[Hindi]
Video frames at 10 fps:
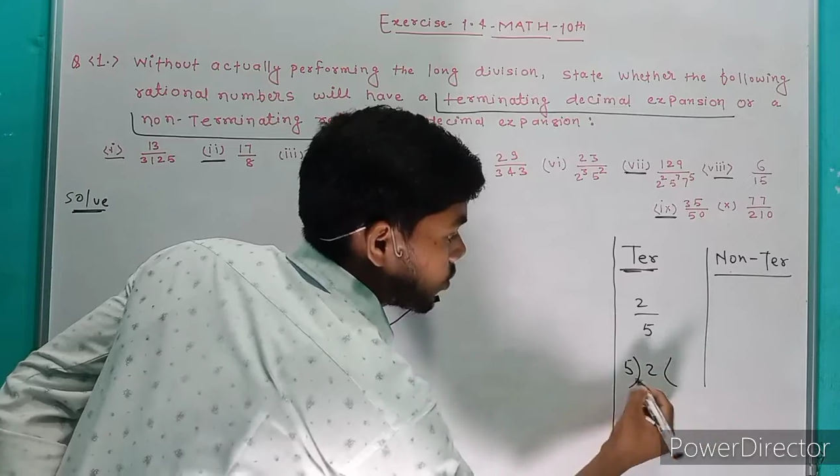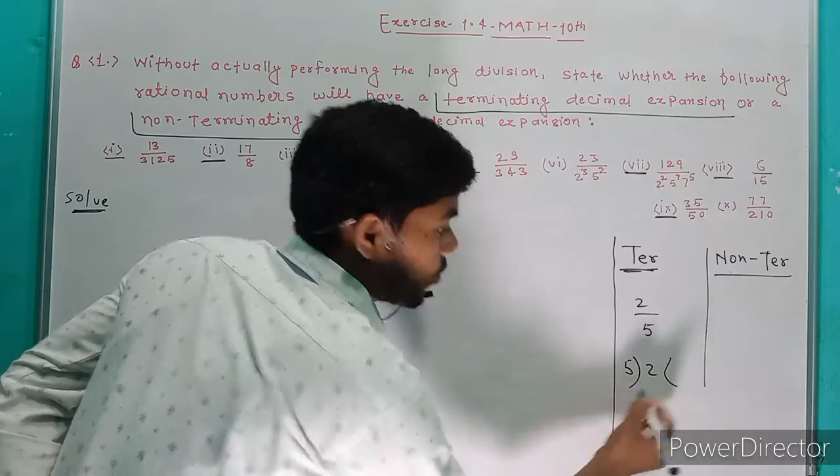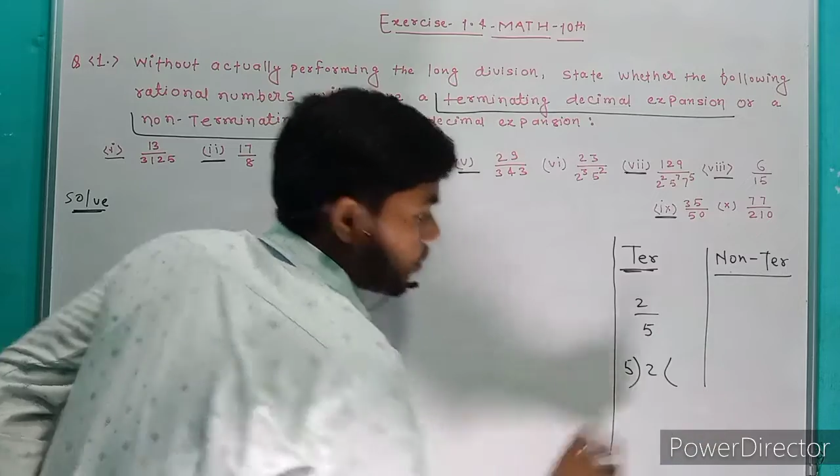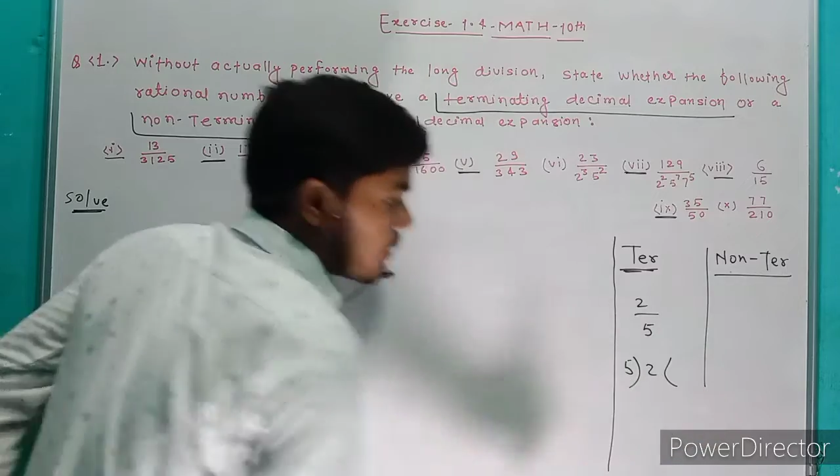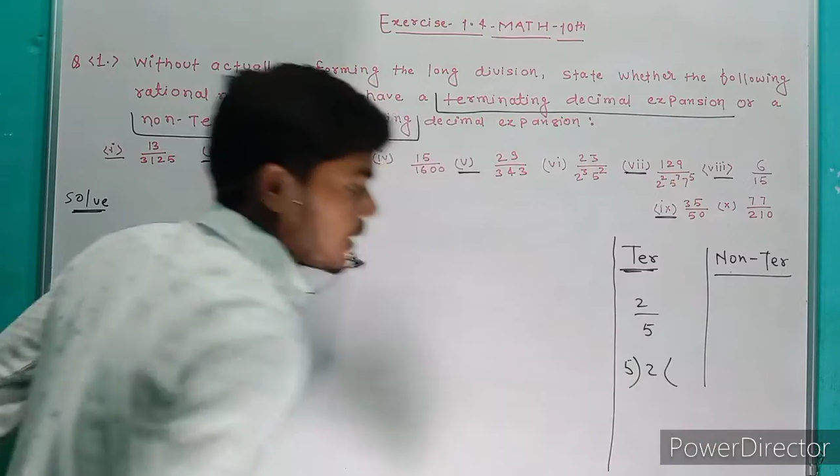तो
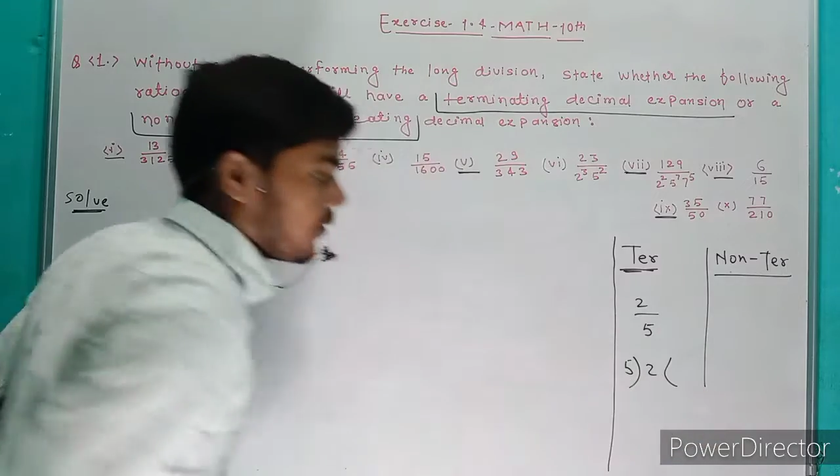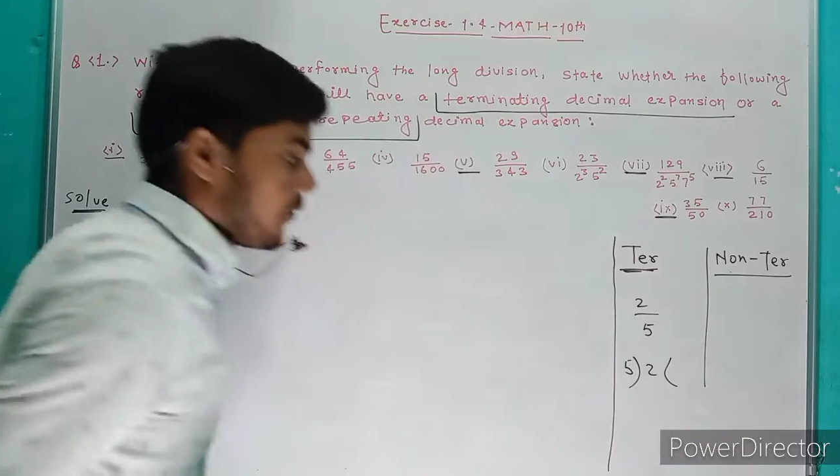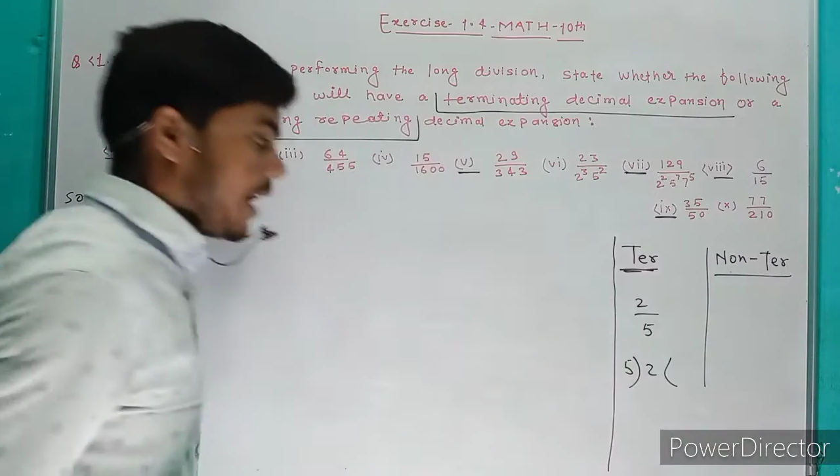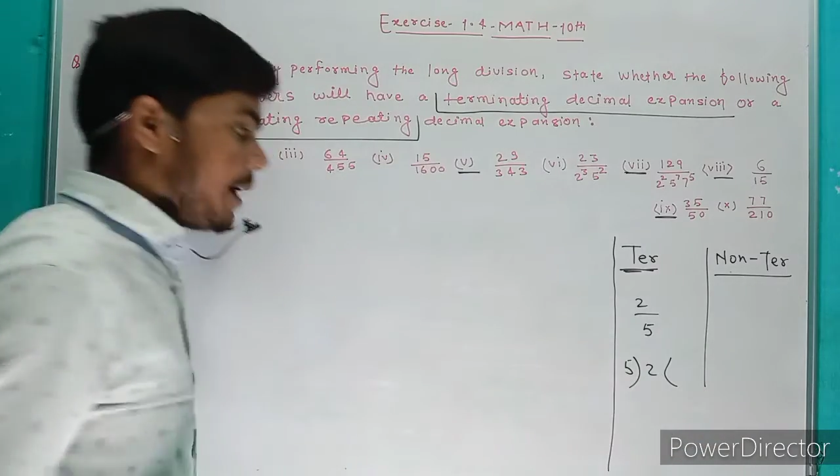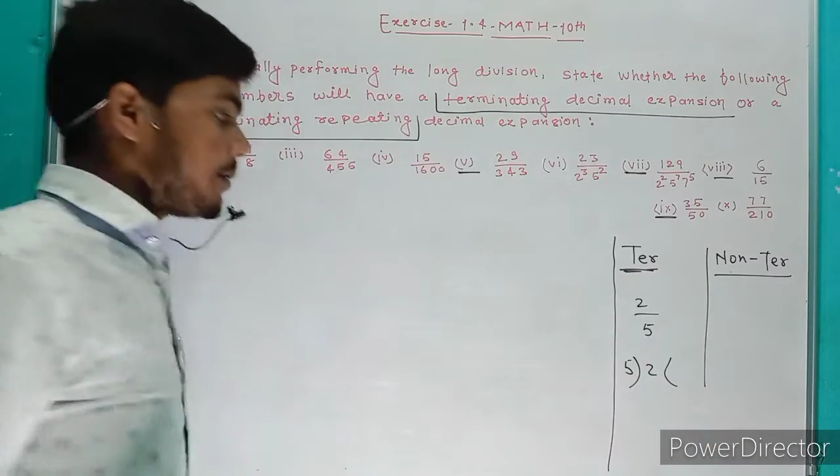
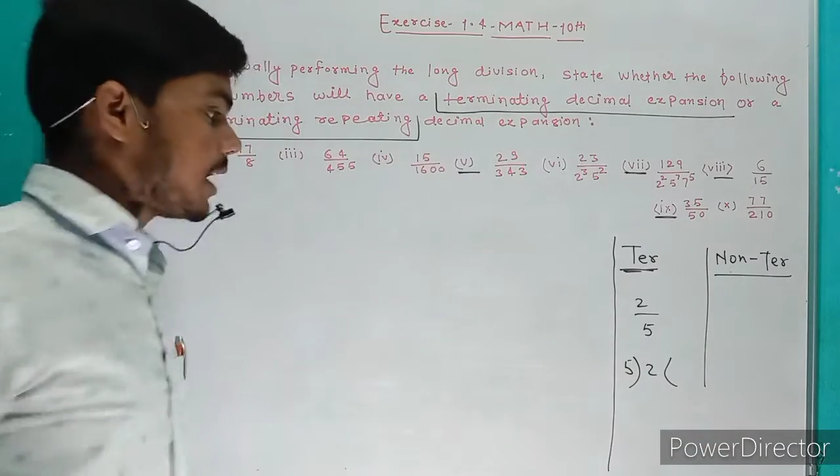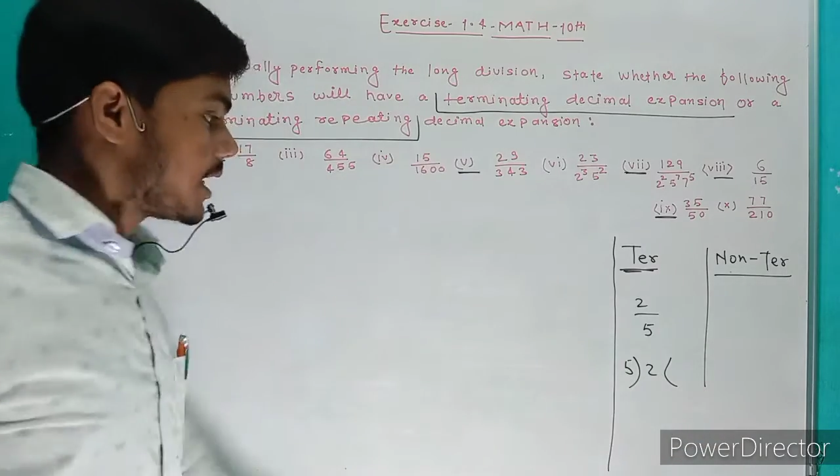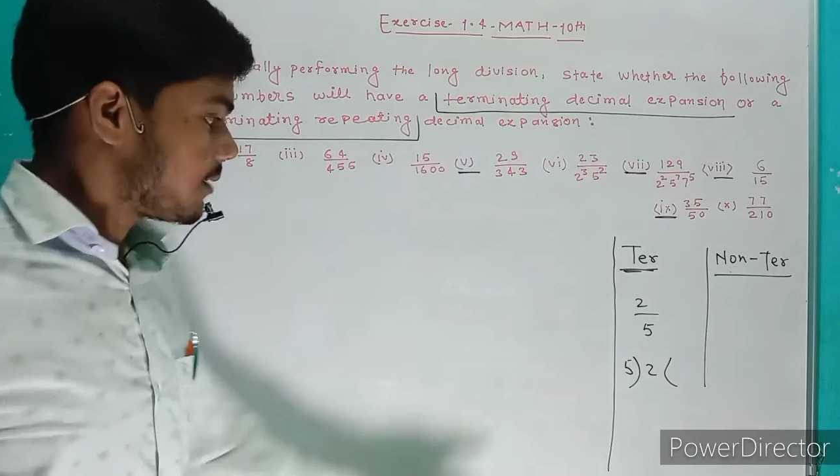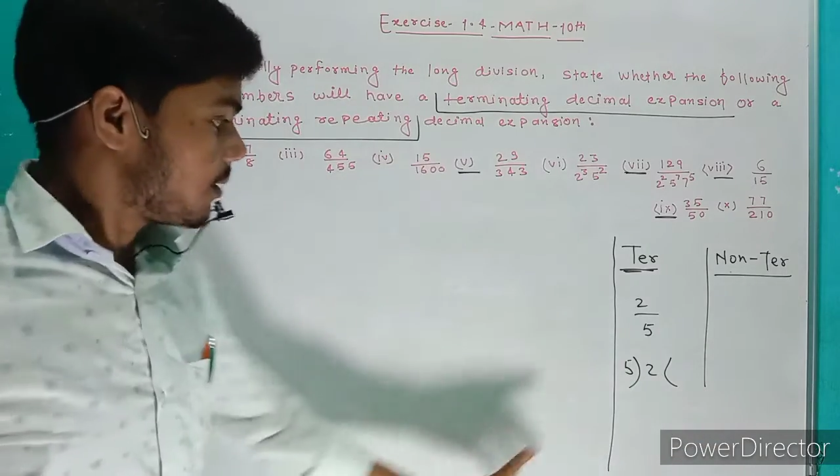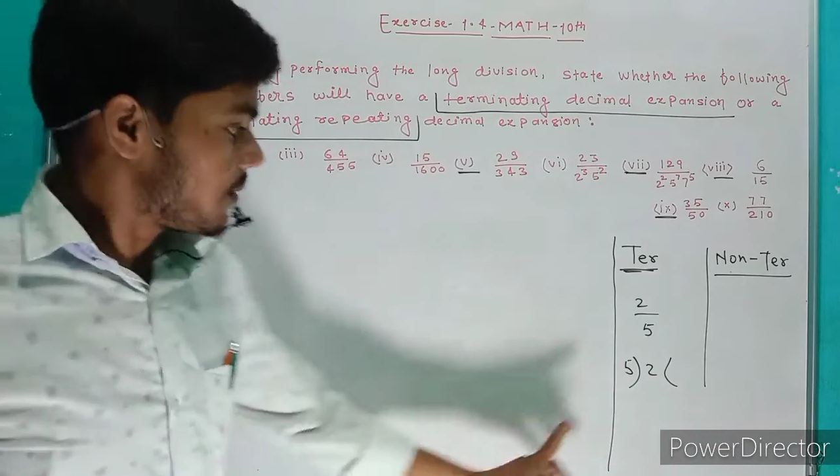फाइव का टेबल